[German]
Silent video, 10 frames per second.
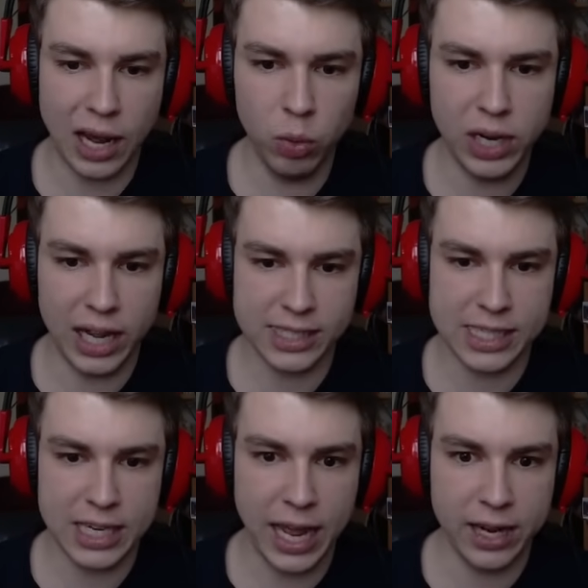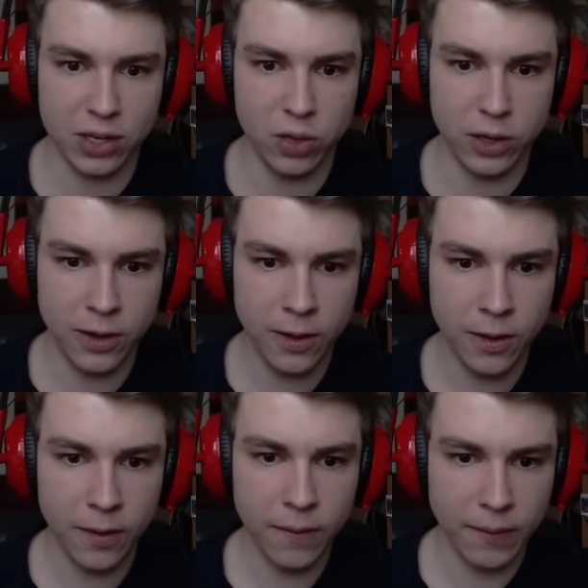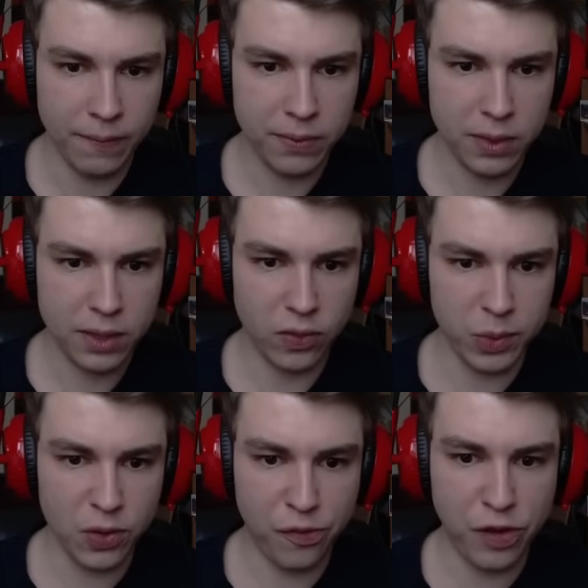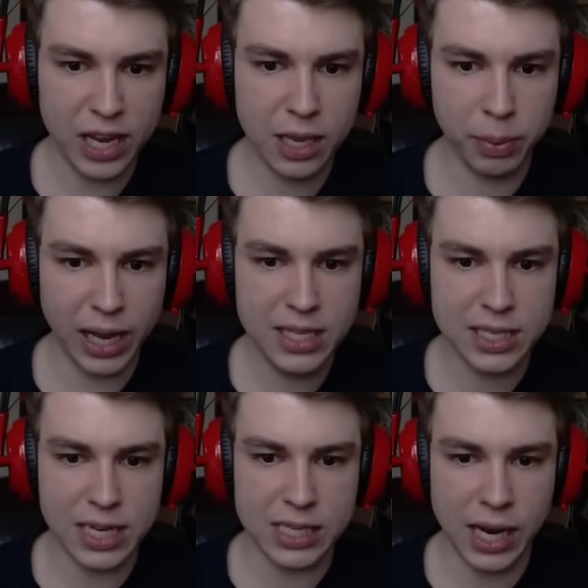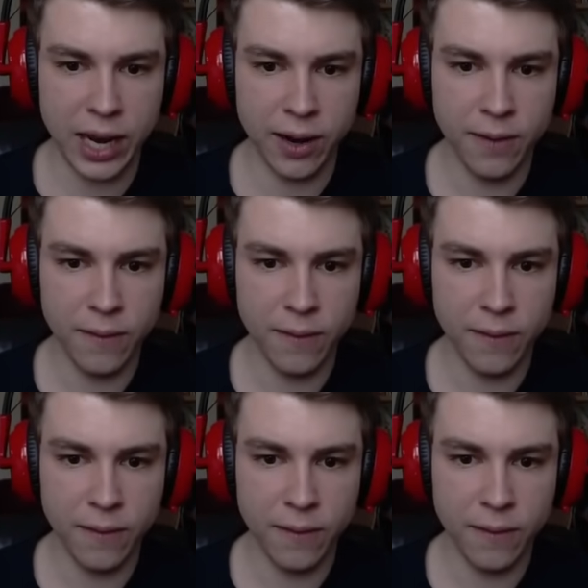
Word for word: in Outlast nicht leiden können. Das war immer so fucking brenzlig, ey.